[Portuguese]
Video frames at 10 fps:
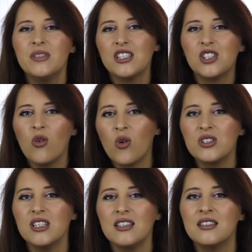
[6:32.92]
mas acho que é um
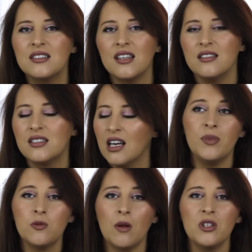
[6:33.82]
conceito interessante. E
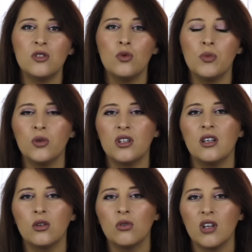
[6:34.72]
principalmente numa noite
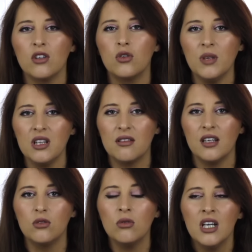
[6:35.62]
em que eu não tenho dormido
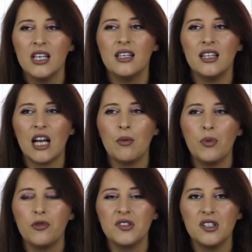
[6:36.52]
tanto, e ele
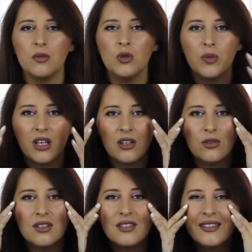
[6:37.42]
acaba por fazer também um bocadinho
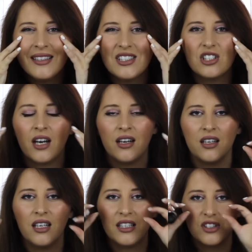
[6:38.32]
bocadinho de desinchar
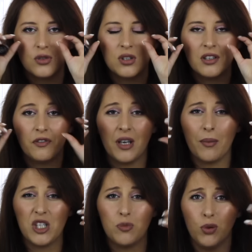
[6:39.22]
aqui esta zona que
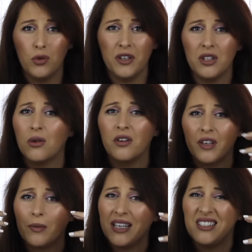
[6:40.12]
fica mais puffy, estão a
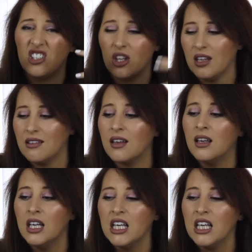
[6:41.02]
ver, mais inchadita.